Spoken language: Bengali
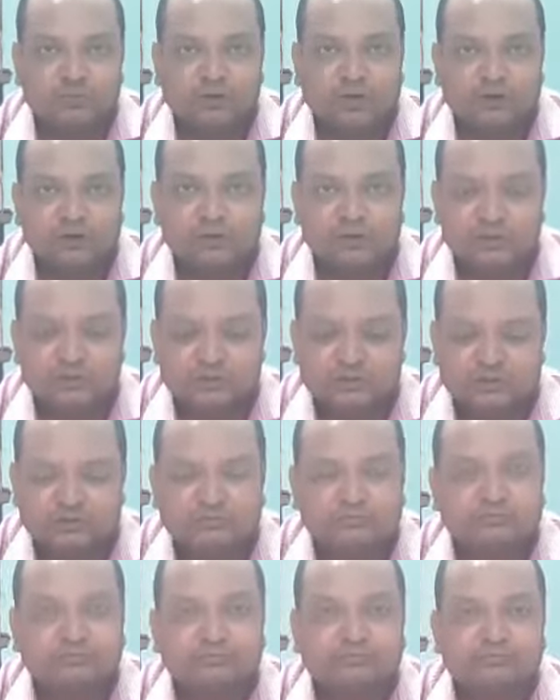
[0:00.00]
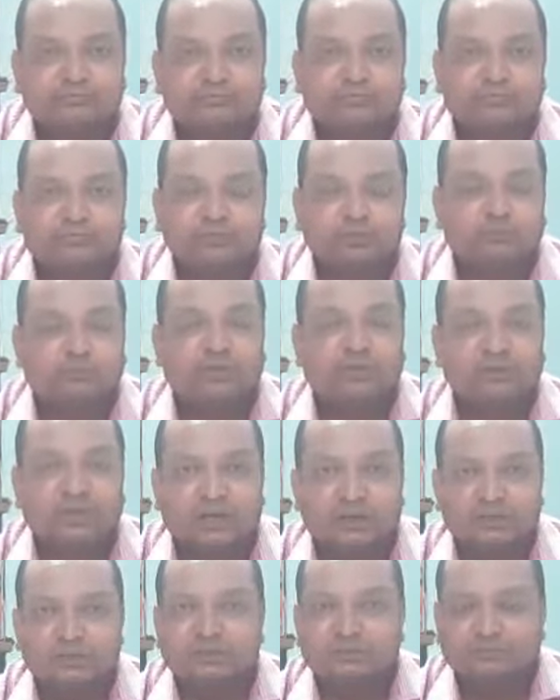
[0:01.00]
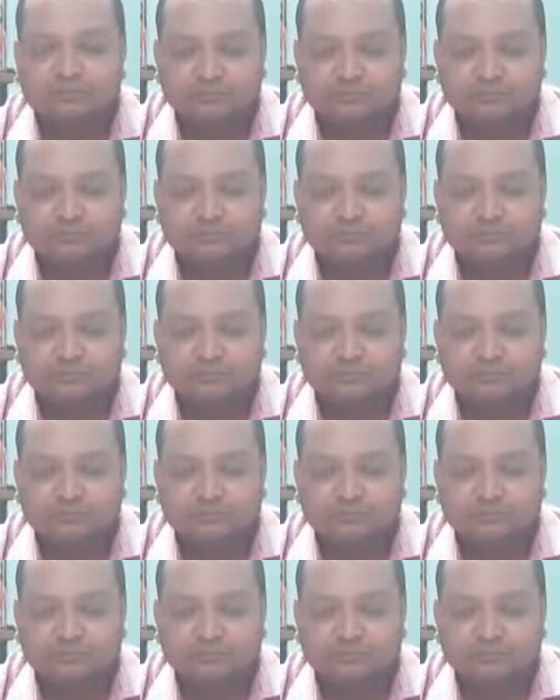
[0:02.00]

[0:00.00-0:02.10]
ভালো আছো তোমরা জানো